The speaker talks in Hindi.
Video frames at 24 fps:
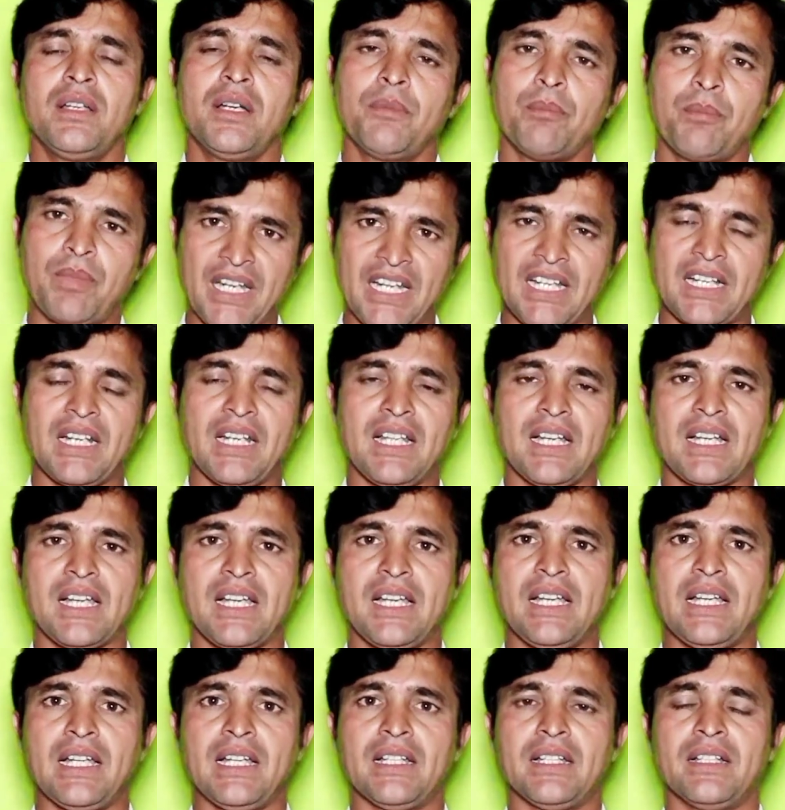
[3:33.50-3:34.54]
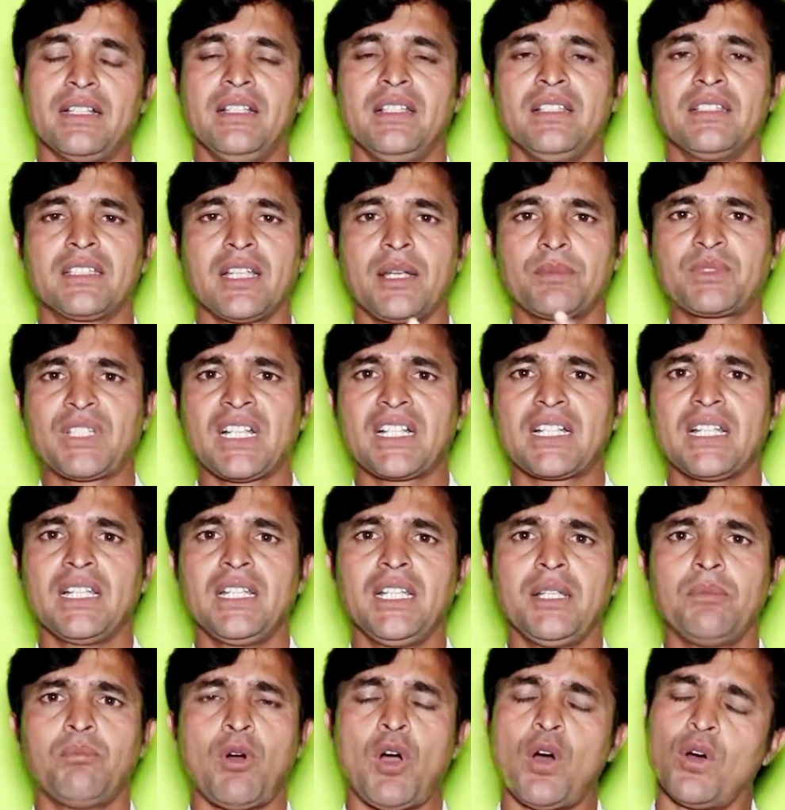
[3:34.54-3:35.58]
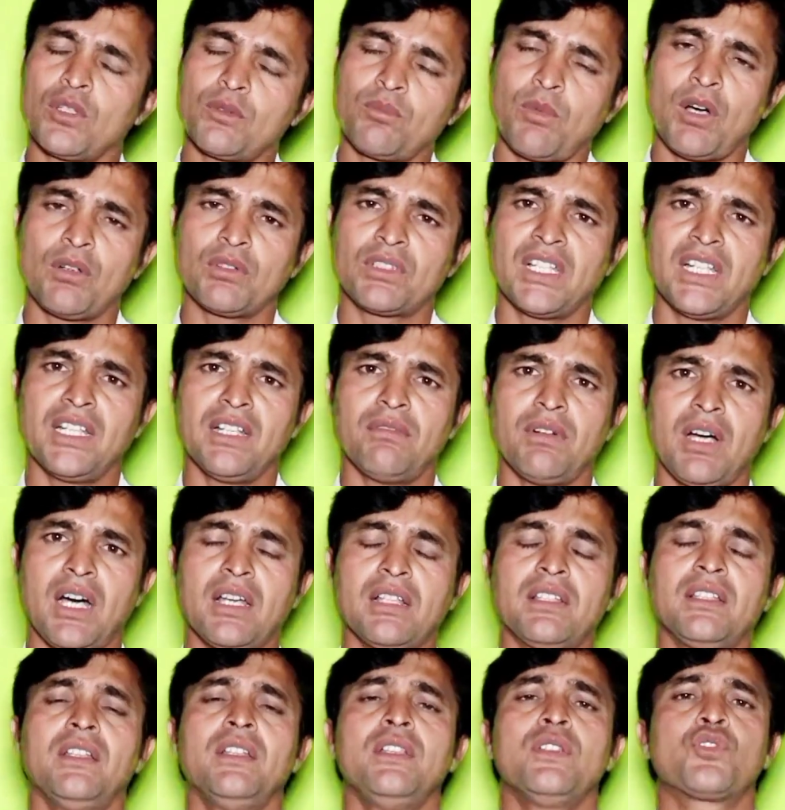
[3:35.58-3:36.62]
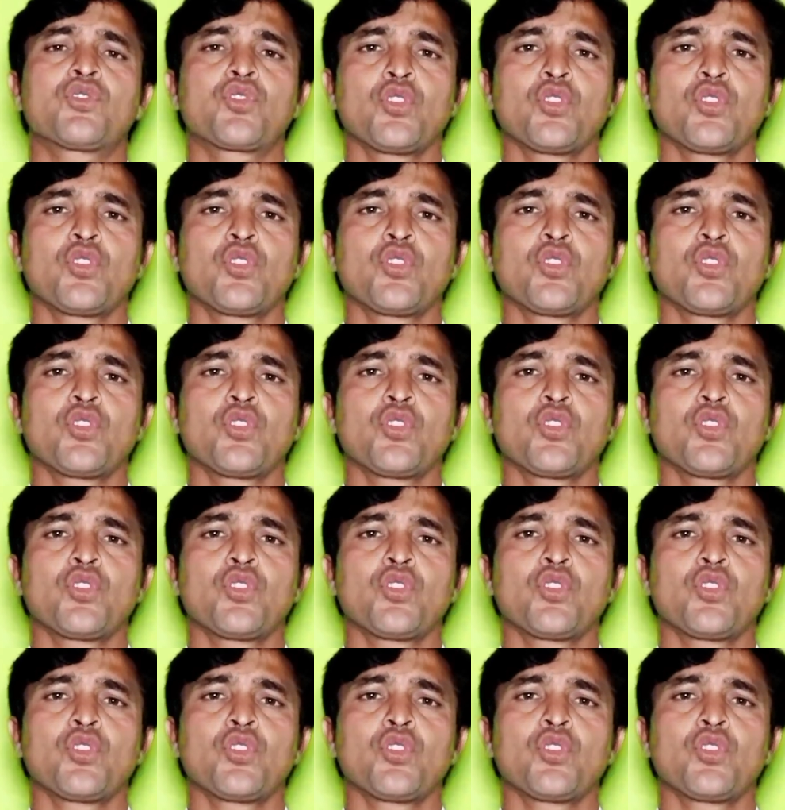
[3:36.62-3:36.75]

ब्रेक लगाया है तब तक के लिए बहुत बहुत धन्यवाद